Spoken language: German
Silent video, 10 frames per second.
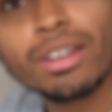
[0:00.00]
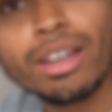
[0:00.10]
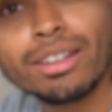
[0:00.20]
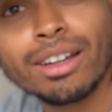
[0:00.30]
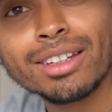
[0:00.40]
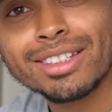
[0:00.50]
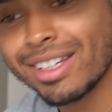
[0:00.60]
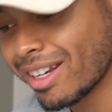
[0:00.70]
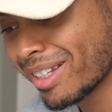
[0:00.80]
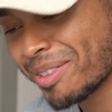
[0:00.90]
Handy kann ich
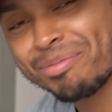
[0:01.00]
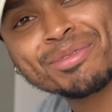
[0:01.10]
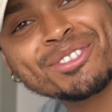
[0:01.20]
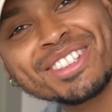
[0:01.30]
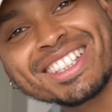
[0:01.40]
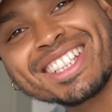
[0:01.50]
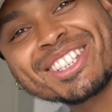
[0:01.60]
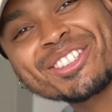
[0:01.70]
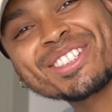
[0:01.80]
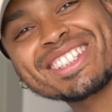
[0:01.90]
hier lassen. Jetzt
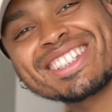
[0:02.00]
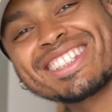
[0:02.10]
geht's los.